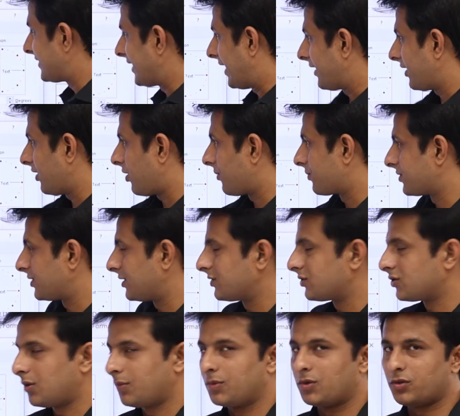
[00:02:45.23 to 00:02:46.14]
सारे
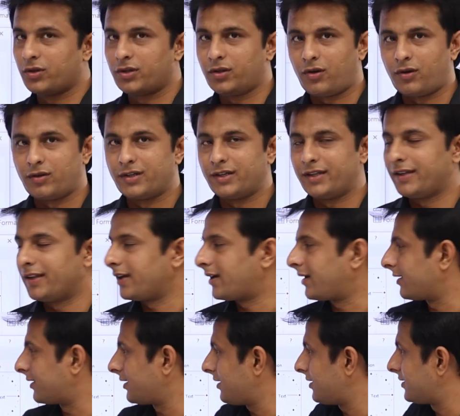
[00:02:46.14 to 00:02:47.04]
ऑप्शन तो हम लोगों ने ऑलरेडी
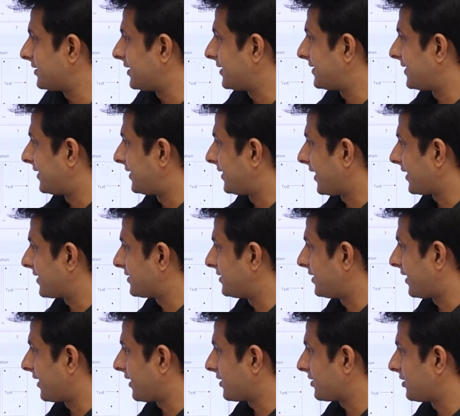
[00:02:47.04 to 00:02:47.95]
देखा था जैसे
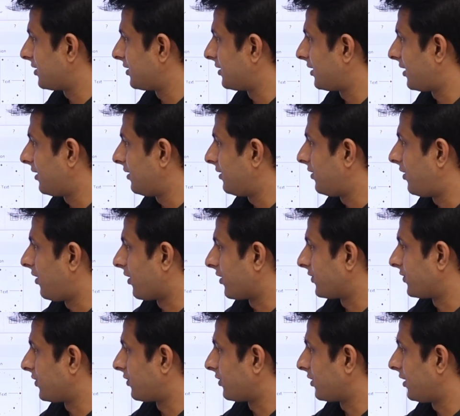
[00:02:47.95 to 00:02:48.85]
टेक्स्ट डायरेक्शन था
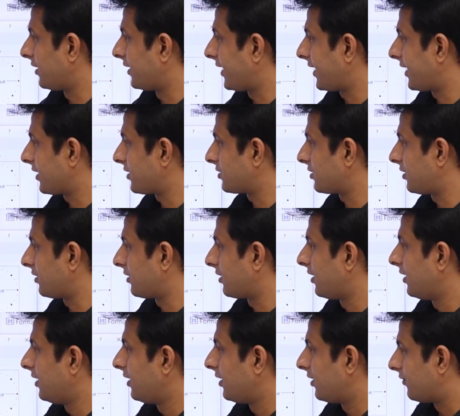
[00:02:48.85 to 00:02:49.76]
हॉरिजोंटल डायरेक्शन
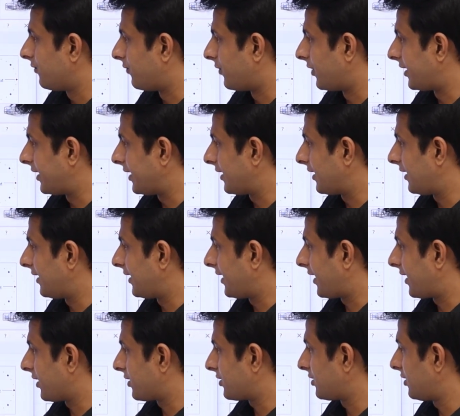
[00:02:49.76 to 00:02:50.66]
वर्टिकल
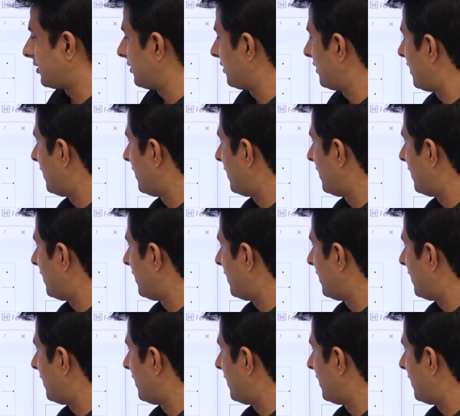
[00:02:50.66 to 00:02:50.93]
डायरेक्शन